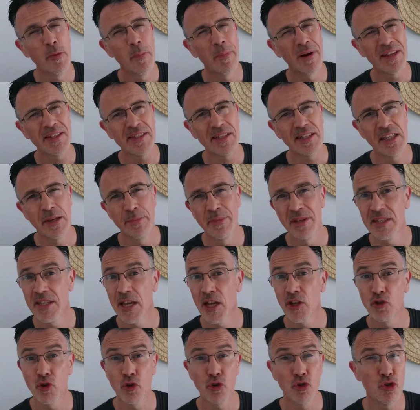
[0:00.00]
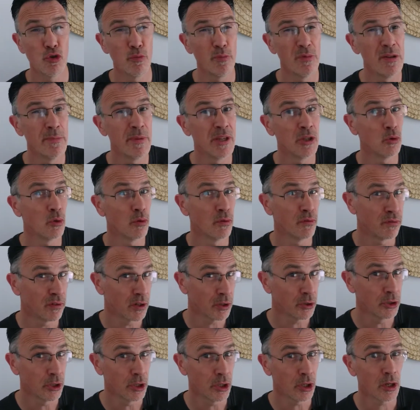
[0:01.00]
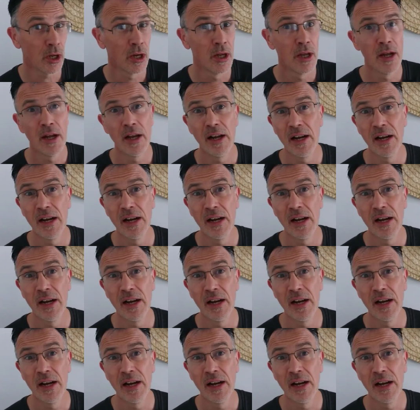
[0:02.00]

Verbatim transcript: placer des messages subliminaux vendeurs